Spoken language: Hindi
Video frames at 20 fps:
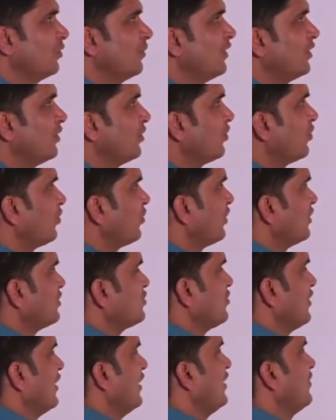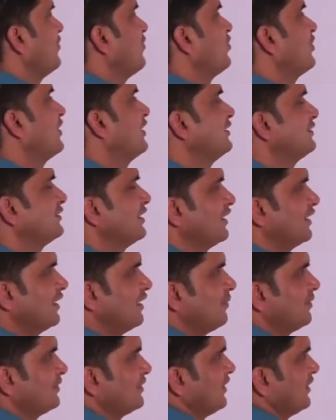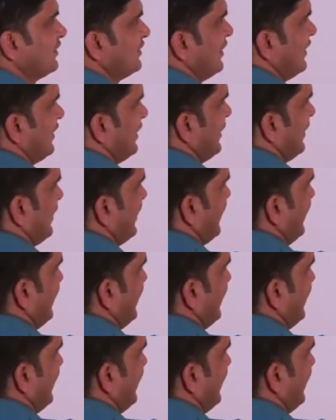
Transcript: तो हमें टोटल जो है डिब्बों की संख्या पता लग जाएगी